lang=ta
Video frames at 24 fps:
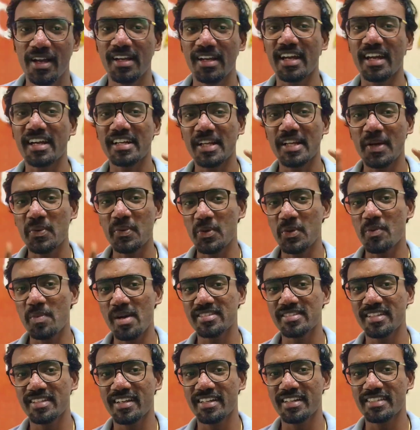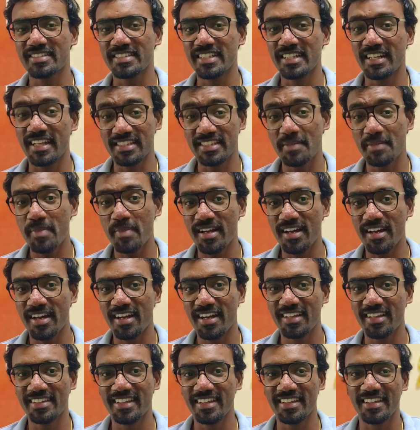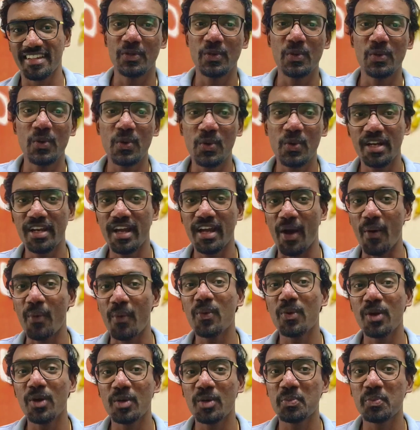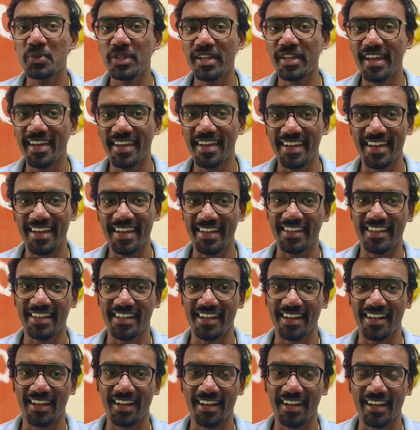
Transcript: கரெக்டா ஒரு மாசம் கழிச்சு டிசம்பர் ஆறாம் தேதி கூகுள் அவங்களோட புதிய இறக்கிருக்காங்க